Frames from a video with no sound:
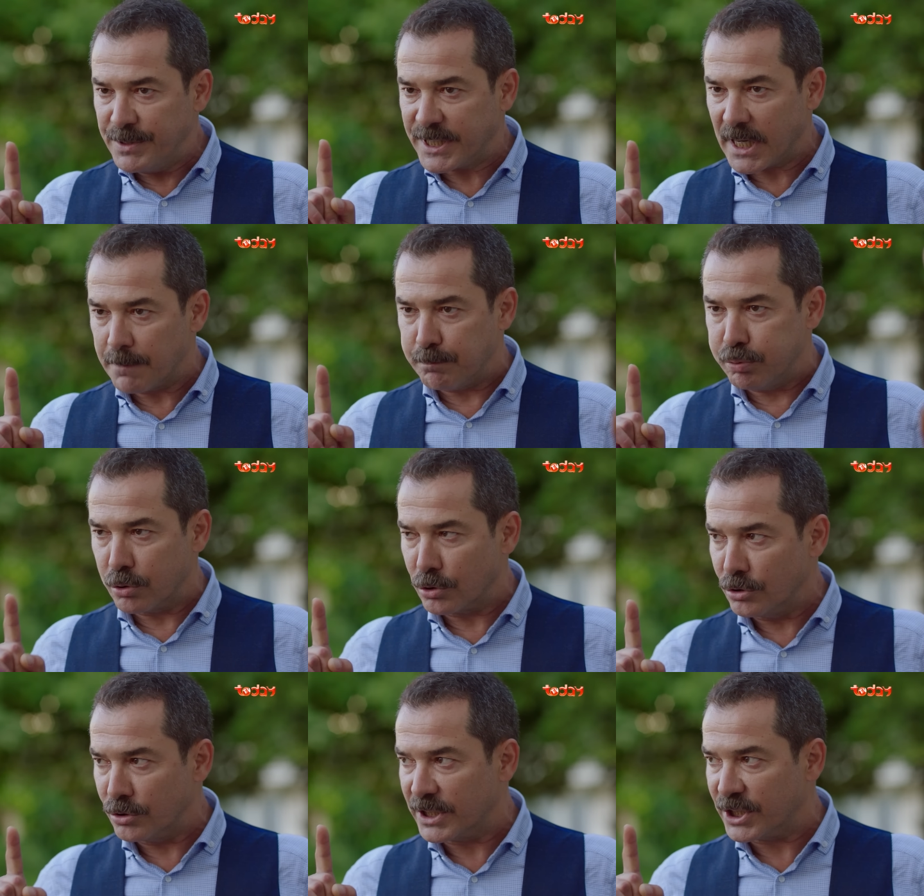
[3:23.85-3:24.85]
tới khi
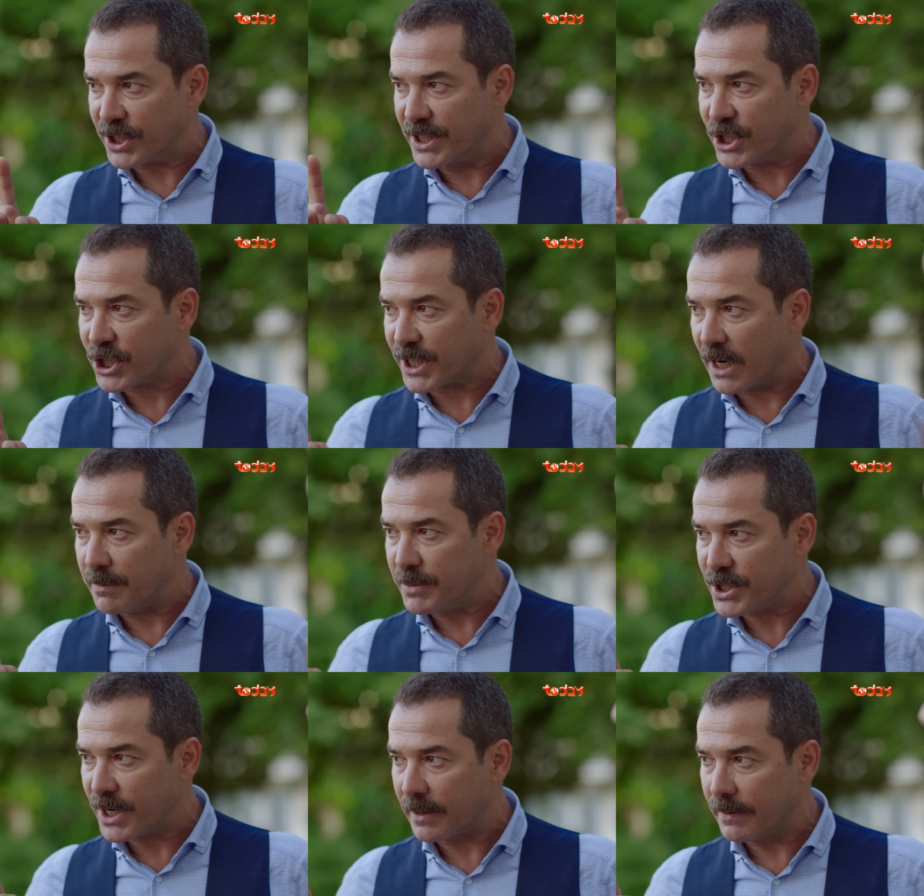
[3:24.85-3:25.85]
nào luật sư riêng của tôi